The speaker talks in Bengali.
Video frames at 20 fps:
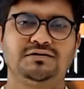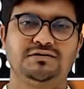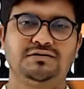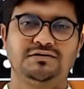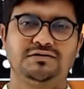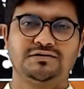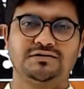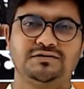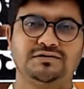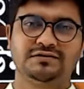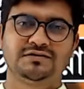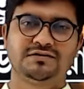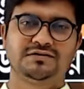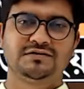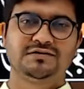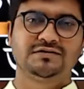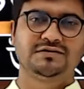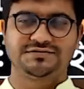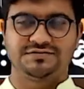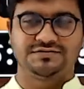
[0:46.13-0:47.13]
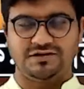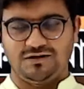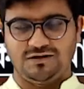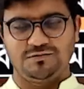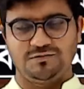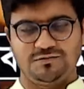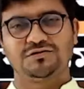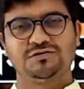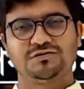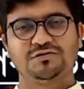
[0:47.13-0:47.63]
সালাম আলাইকুম
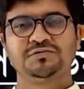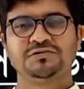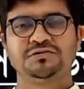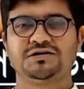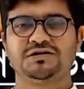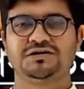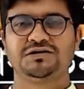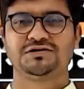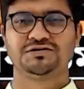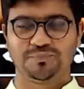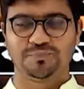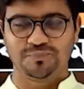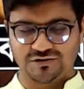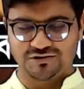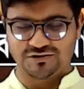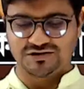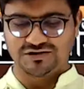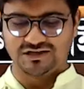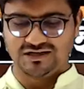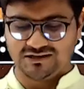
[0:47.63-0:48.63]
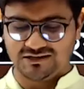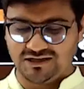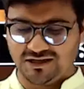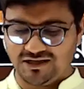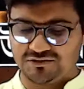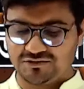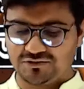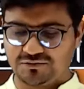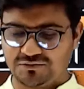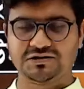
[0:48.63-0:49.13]
সুপ্রিয় শিক্ষার্থীরা তোমাদের
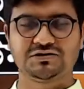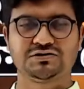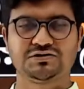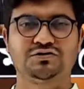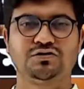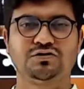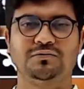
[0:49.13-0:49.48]
সবাইকে